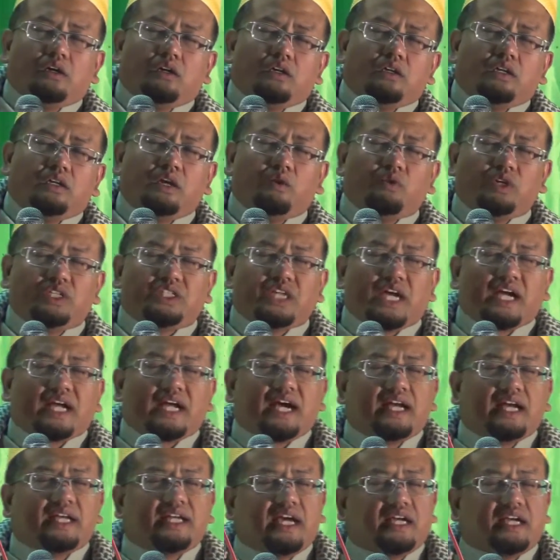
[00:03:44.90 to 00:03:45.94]
นักวิชา
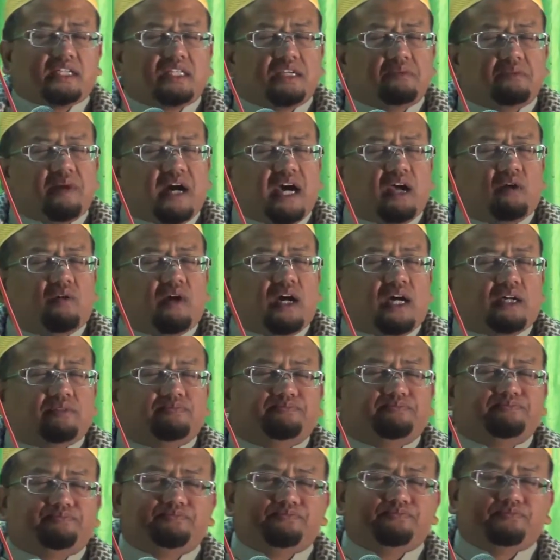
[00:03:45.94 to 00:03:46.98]
การได้อธิบายว่า
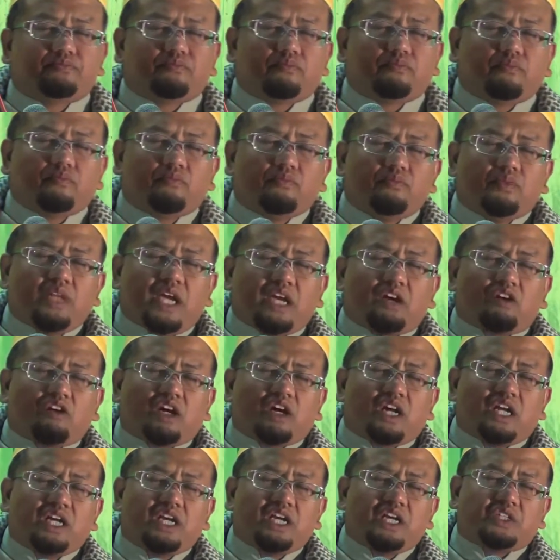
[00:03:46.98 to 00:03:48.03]
ในก
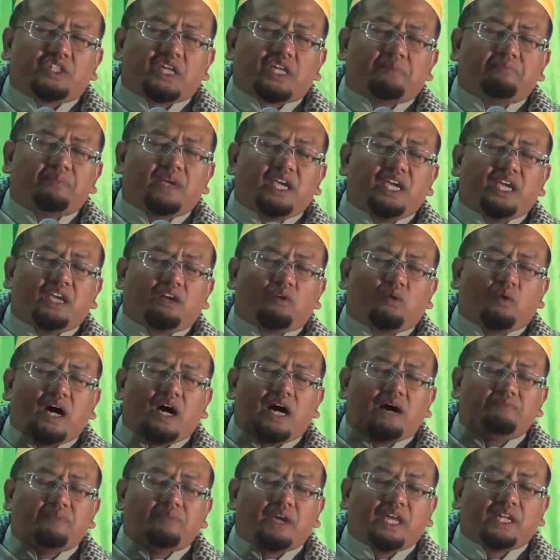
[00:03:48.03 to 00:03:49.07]
รณีจะมีควา
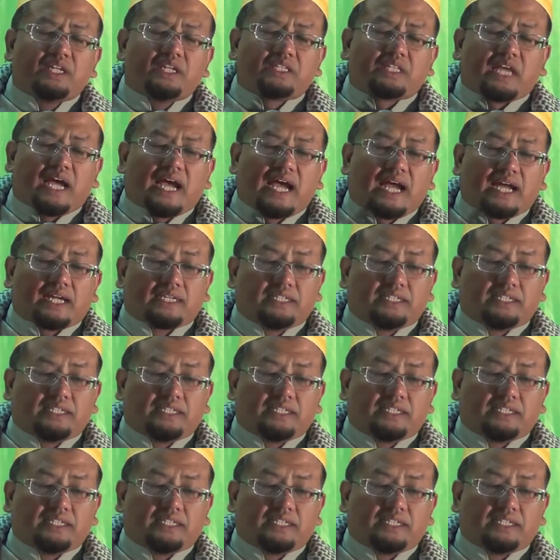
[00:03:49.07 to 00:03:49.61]
มเห็นต่าง